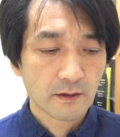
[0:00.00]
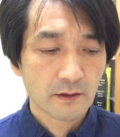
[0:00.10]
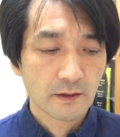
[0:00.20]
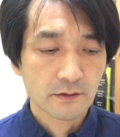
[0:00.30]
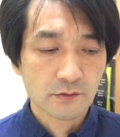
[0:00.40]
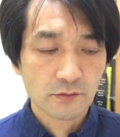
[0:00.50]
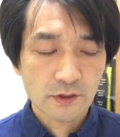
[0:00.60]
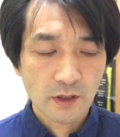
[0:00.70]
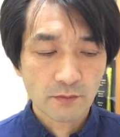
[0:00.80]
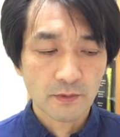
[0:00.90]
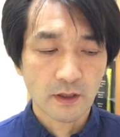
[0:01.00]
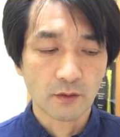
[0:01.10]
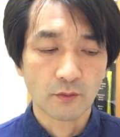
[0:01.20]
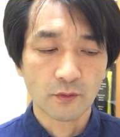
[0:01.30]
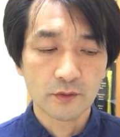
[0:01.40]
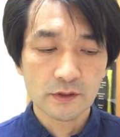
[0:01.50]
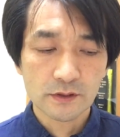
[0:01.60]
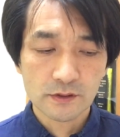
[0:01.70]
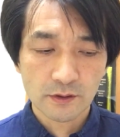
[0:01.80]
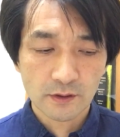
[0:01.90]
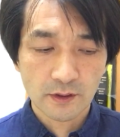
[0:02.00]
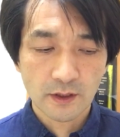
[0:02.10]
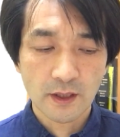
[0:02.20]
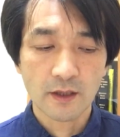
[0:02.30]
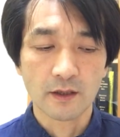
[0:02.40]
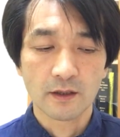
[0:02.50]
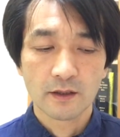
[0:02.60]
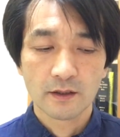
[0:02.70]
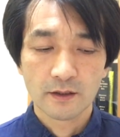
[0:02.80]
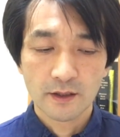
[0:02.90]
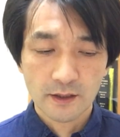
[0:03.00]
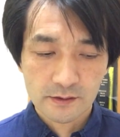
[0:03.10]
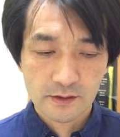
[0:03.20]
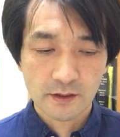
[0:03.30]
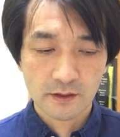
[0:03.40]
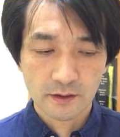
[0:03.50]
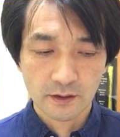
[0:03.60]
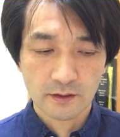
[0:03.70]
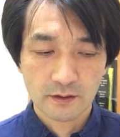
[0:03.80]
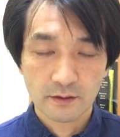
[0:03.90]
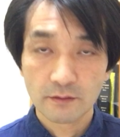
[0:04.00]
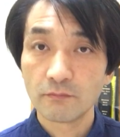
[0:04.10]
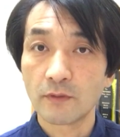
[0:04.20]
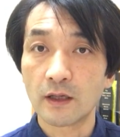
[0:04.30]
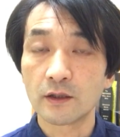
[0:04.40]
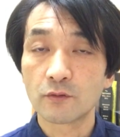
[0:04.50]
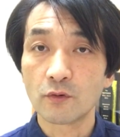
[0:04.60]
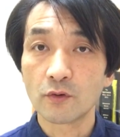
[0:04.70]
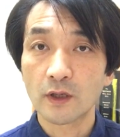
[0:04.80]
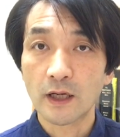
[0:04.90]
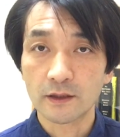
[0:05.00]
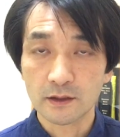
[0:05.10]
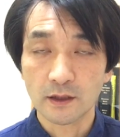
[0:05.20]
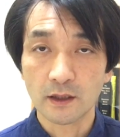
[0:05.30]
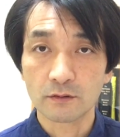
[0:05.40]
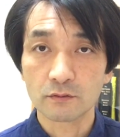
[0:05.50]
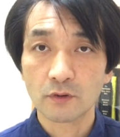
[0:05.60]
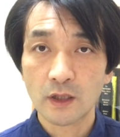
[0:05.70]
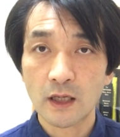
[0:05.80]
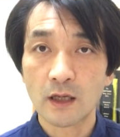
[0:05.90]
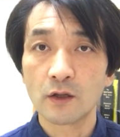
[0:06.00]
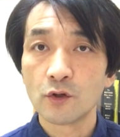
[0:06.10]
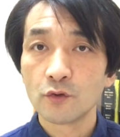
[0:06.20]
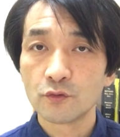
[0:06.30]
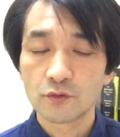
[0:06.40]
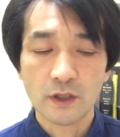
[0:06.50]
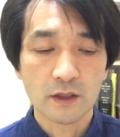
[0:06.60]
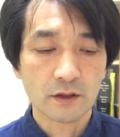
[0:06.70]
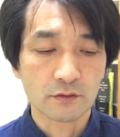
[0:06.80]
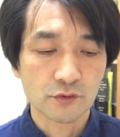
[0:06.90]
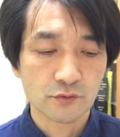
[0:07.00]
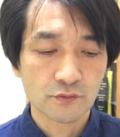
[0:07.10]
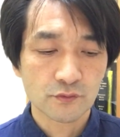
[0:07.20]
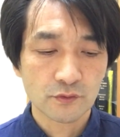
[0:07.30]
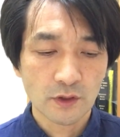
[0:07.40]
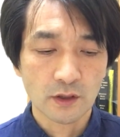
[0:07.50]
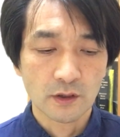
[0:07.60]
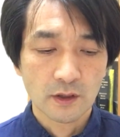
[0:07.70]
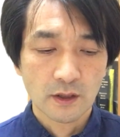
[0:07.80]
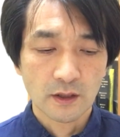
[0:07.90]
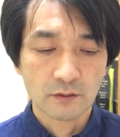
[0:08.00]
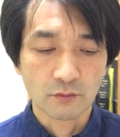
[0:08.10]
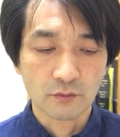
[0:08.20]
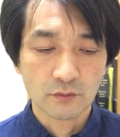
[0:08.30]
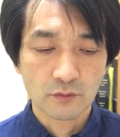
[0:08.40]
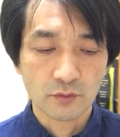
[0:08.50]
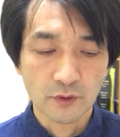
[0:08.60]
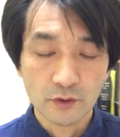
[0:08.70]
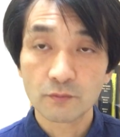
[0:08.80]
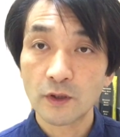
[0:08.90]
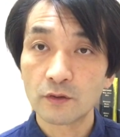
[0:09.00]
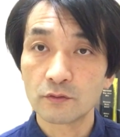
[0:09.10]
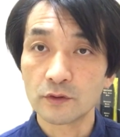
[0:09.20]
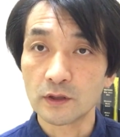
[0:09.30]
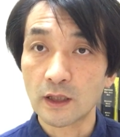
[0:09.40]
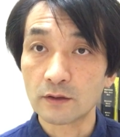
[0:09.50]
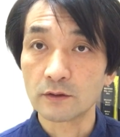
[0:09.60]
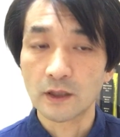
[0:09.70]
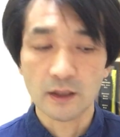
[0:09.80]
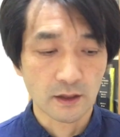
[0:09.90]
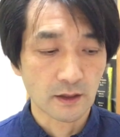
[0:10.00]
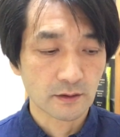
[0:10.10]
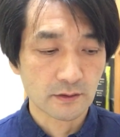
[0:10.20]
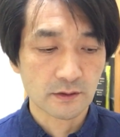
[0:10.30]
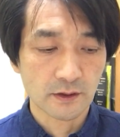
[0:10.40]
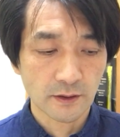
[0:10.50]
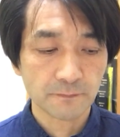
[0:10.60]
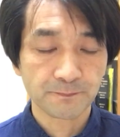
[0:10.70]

でそうすれば落ち着いて冷静に、離婚回避であるとか夫婦関係の修復に取り組めるようになるからですね。